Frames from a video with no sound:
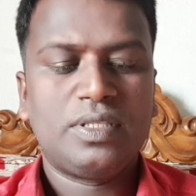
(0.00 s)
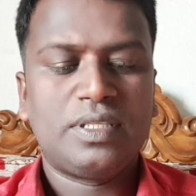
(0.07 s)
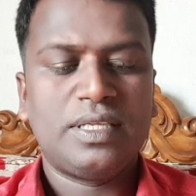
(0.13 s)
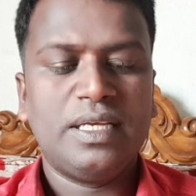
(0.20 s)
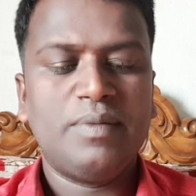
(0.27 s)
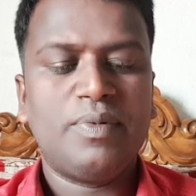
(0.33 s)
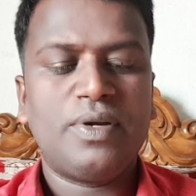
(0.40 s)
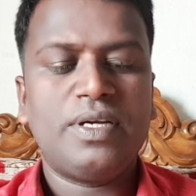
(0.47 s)

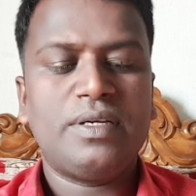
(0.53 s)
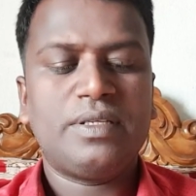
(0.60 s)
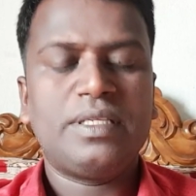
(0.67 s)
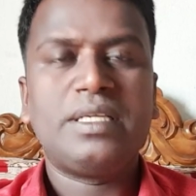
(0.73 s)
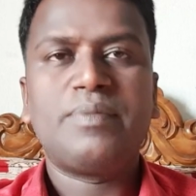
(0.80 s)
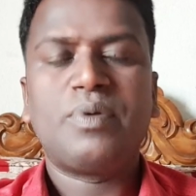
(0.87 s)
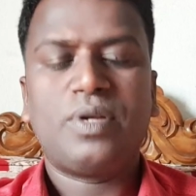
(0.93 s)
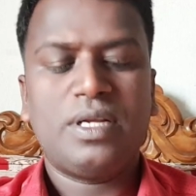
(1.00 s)
তিনি বলেন
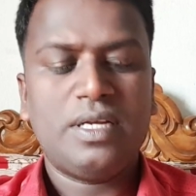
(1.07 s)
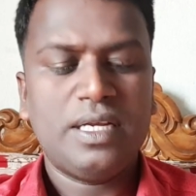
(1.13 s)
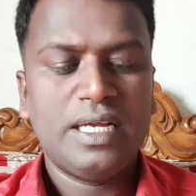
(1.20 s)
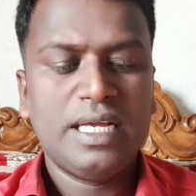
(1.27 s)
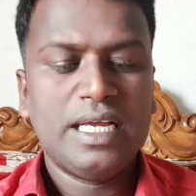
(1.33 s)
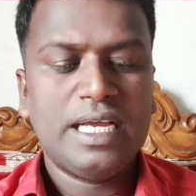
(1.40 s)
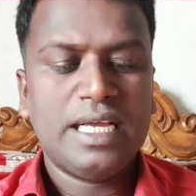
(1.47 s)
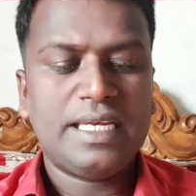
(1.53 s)
তিনি বলেন
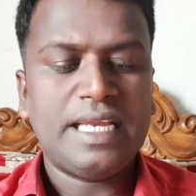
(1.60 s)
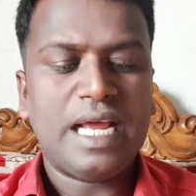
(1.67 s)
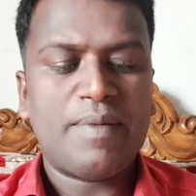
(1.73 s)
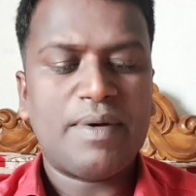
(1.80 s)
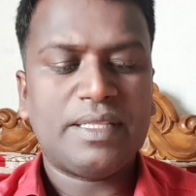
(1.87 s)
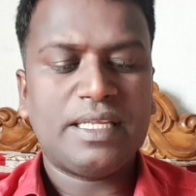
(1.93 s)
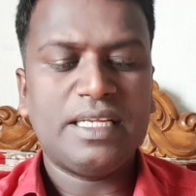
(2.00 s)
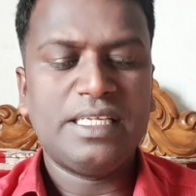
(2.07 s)
এটি
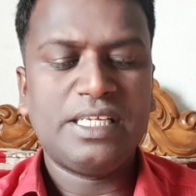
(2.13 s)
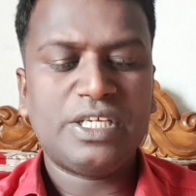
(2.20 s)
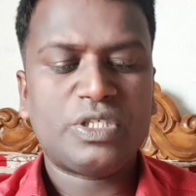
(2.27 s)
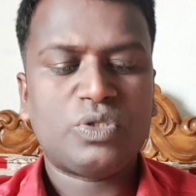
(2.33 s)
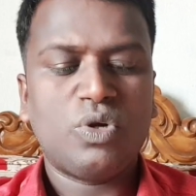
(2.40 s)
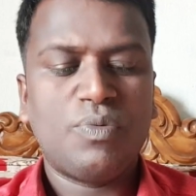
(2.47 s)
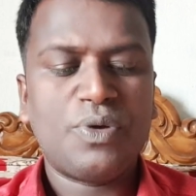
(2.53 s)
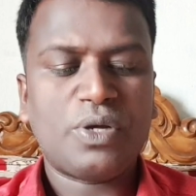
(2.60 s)
আমাদের নিজস্ব
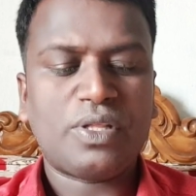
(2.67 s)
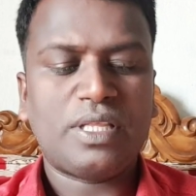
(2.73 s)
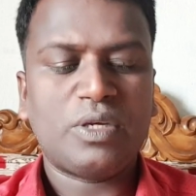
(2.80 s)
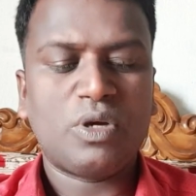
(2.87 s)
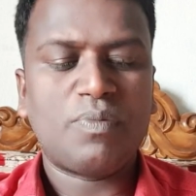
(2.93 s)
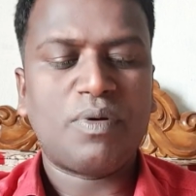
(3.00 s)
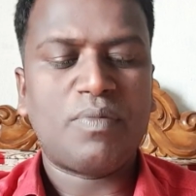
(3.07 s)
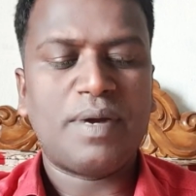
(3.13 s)
অভিজ্ঞতা
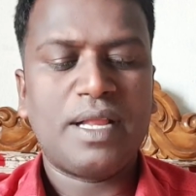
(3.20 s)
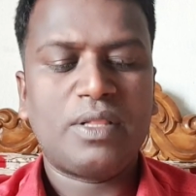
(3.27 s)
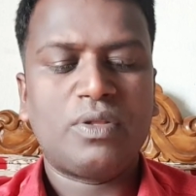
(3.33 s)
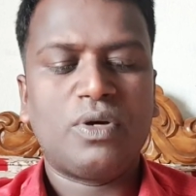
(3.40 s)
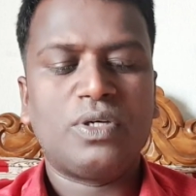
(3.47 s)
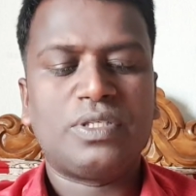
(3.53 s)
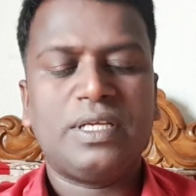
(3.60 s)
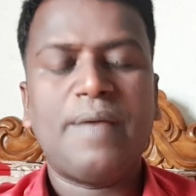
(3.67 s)
থেকে প্রমাণিত
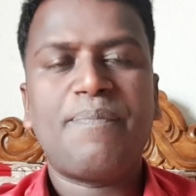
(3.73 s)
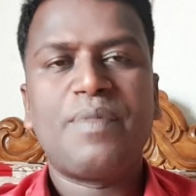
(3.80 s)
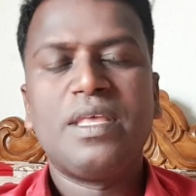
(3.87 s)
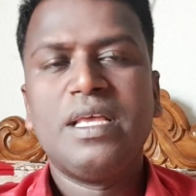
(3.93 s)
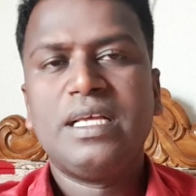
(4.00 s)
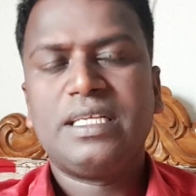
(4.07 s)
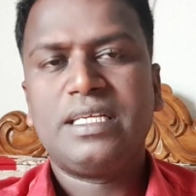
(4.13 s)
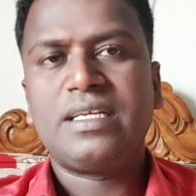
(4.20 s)
হয়েছে
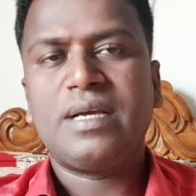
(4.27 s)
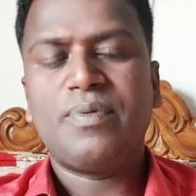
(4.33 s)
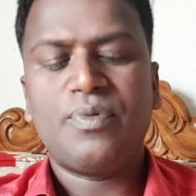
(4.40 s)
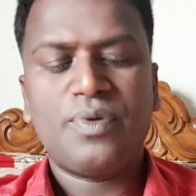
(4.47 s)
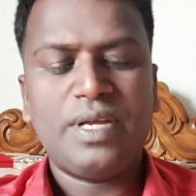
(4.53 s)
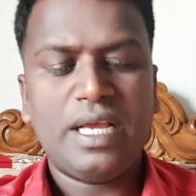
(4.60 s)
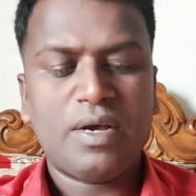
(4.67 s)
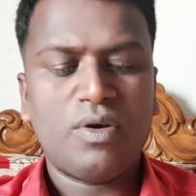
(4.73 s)

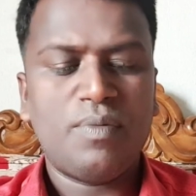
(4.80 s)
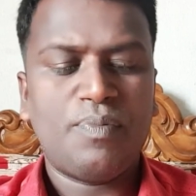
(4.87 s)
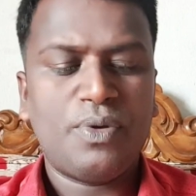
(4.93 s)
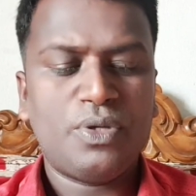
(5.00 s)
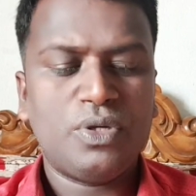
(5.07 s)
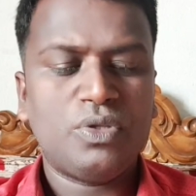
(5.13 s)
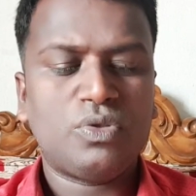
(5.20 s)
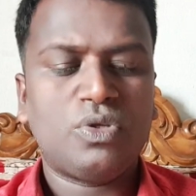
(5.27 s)
সিঙ্গাপুরে এখন
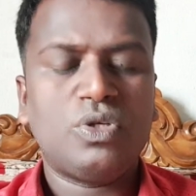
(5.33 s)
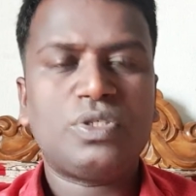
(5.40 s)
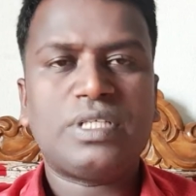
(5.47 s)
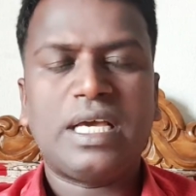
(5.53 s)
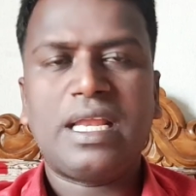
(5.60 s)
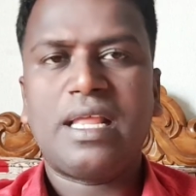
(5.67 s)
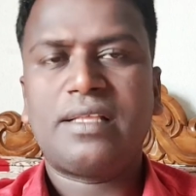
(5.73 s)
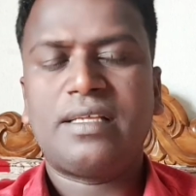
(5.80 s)
পর্যন্ত
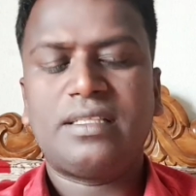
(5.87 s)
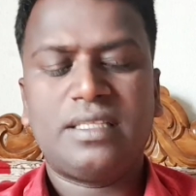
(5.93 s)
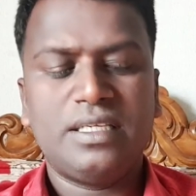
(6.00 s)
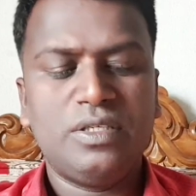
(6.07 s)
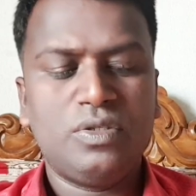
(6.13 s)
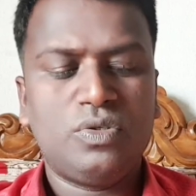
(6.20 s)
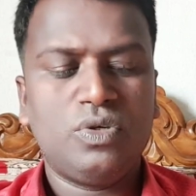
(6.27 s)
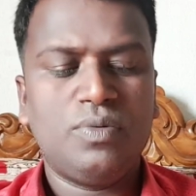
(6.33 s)
চার হাজার
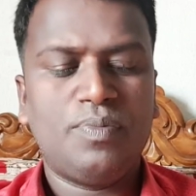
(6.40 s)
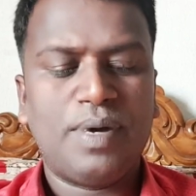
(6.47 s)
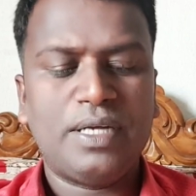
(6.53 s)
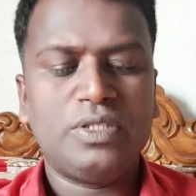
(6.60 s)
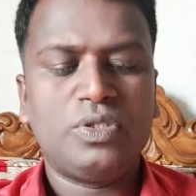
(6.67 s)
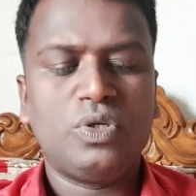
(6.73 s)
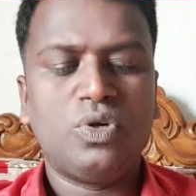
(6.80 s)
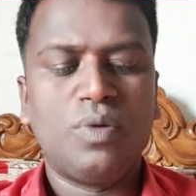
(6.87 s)
তিনশো
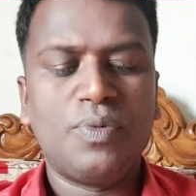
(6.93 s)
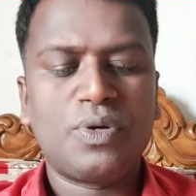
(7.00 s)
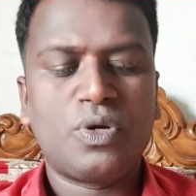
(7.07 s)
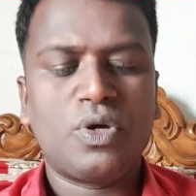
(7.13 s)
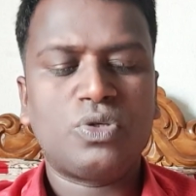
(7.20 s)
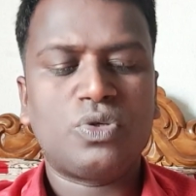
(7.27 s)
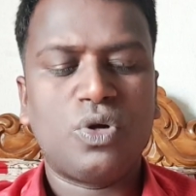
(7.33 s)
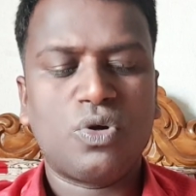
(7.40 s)
বাইশজন
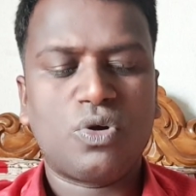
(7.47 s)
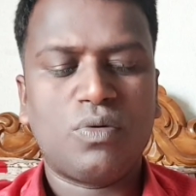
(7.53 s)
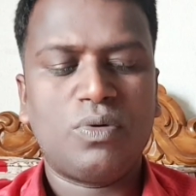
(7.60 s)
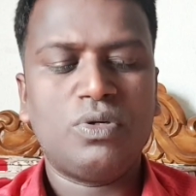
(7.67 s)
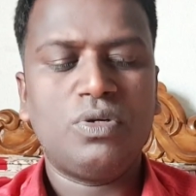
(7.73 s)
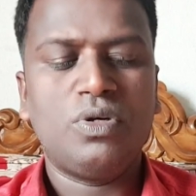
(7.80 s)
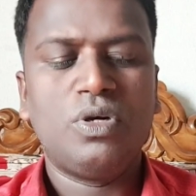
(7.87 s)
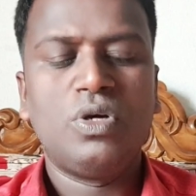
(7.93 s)
অমিক্রণ
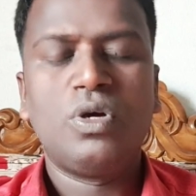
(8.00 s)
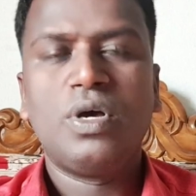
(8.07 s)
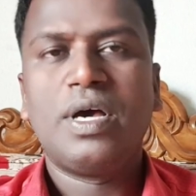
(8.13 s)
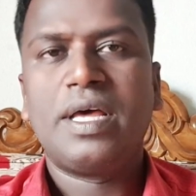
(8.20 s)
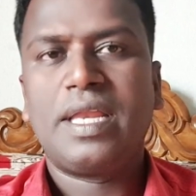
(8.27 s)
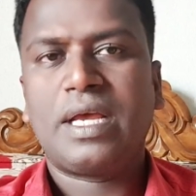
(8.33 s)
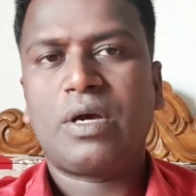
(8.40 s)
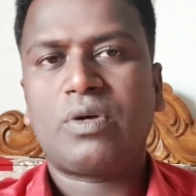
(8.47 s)
সংক্রমণ
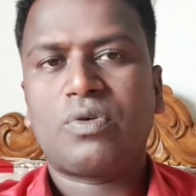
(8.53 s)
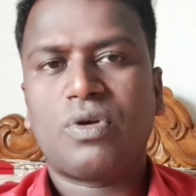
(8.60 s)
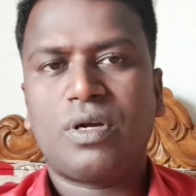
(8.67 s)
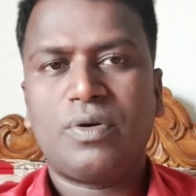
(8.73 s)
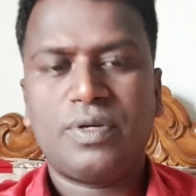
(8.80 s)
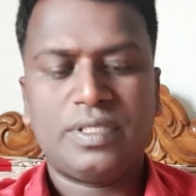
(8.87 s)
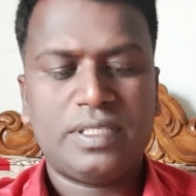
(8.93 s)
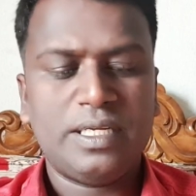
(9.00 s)
রেকর্ড করা
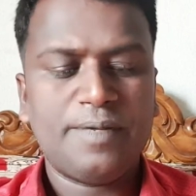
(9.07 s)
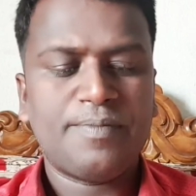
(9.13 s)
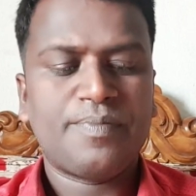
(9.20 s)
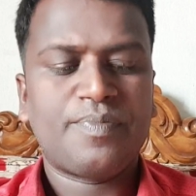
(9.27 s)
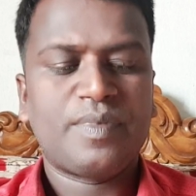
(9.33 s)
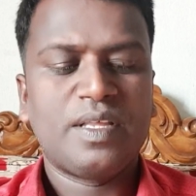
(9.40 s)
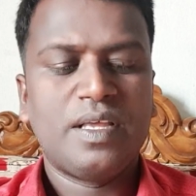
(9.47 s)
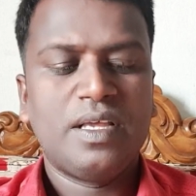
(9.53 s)
হয়েছে
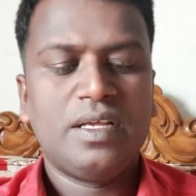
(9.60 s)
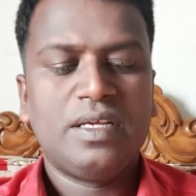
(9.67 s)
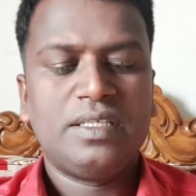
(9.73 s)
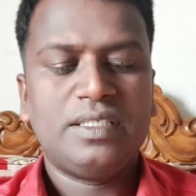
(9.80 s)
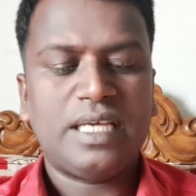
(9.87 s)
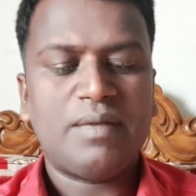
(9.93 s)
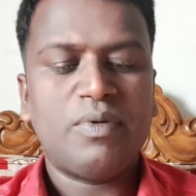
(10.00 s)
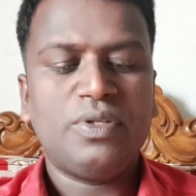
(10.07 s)

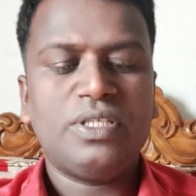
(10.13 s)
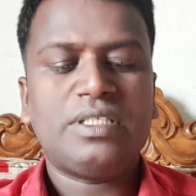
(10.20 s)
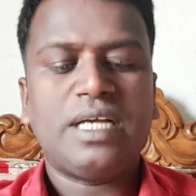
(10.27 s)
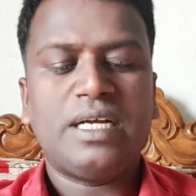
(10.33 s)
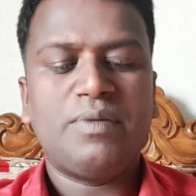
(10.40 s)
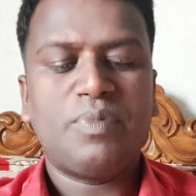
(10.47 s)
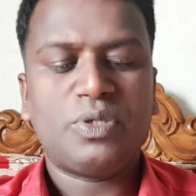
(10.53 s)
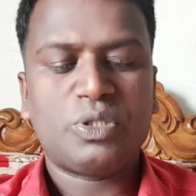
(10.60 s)
যার মধ্যে
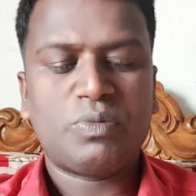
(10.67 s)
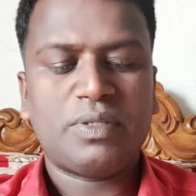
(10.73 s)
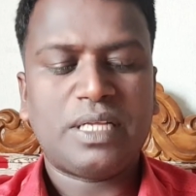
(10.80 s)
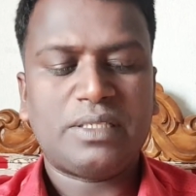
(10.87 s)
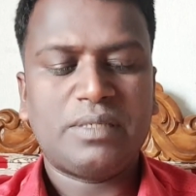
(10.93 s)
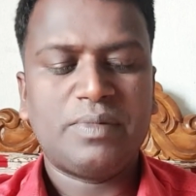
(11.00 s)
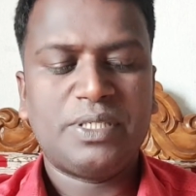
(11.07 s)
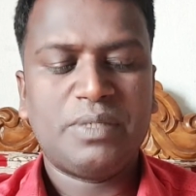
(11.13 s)
ষাট বছর বা
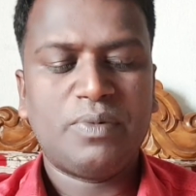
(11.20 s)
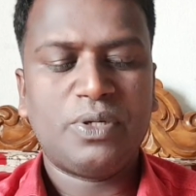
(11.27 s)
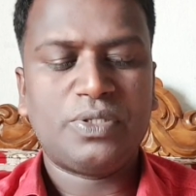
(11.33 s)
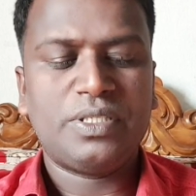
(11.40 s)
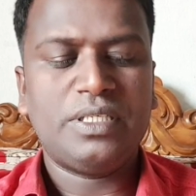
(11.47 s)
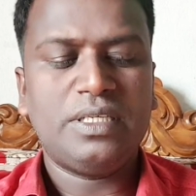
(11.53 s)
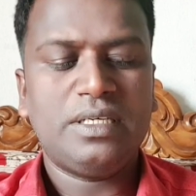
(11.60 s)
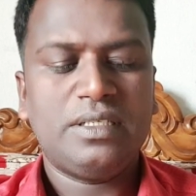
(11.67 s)
তার চেয়ে বেশি
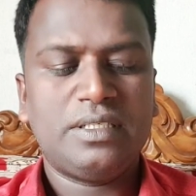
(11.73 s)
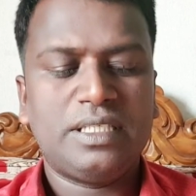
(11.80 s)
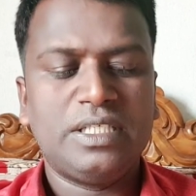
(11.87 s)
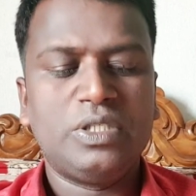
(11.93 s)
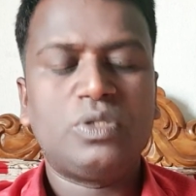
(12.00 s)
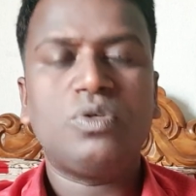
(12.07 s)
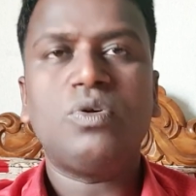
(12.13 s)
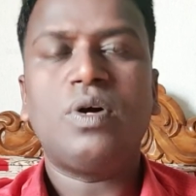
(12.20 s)
বয়সী
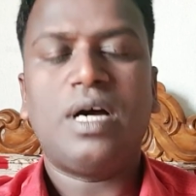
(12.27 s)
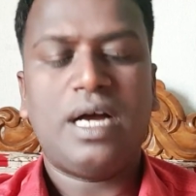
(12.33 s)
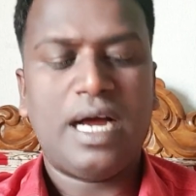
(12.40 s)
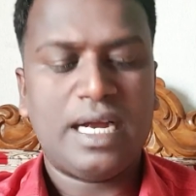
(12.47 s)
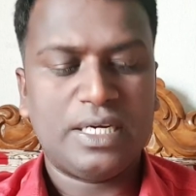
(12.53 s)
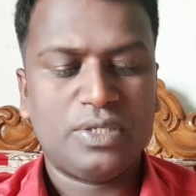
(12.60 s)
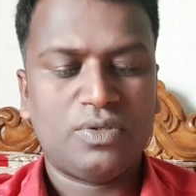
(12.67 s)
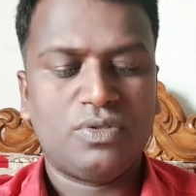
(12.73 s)
তিনশো
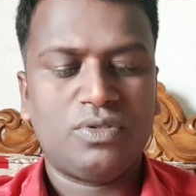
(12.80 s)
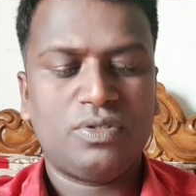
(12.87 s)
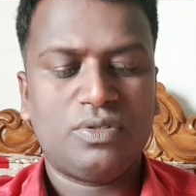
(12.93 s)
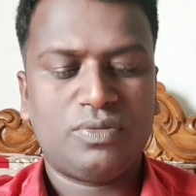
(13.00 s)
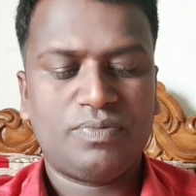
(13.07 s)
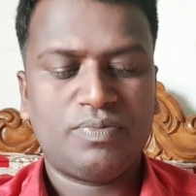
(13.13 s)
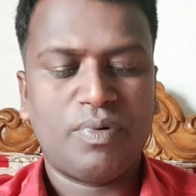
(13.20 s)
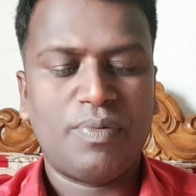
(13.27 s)
আটজন
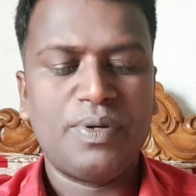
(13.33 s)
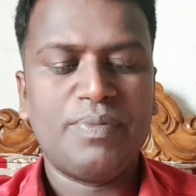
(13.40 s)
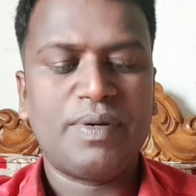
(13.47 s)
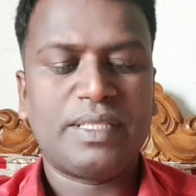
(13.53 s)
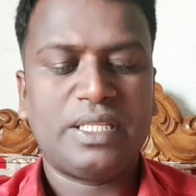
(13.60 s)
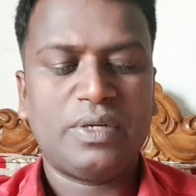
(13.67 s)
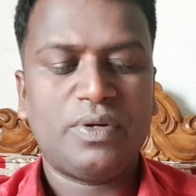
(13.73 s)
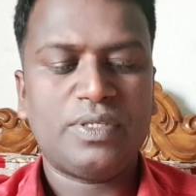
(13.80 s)
প্রবীণ
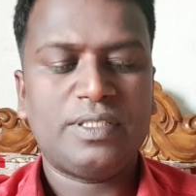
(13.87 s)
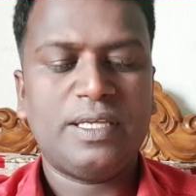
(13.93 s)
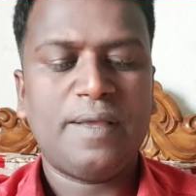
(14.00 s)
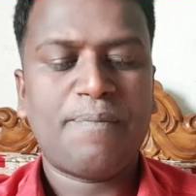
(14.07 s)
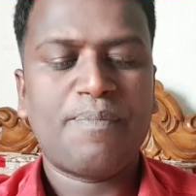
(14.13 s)
ব্যক্তি রয়েছে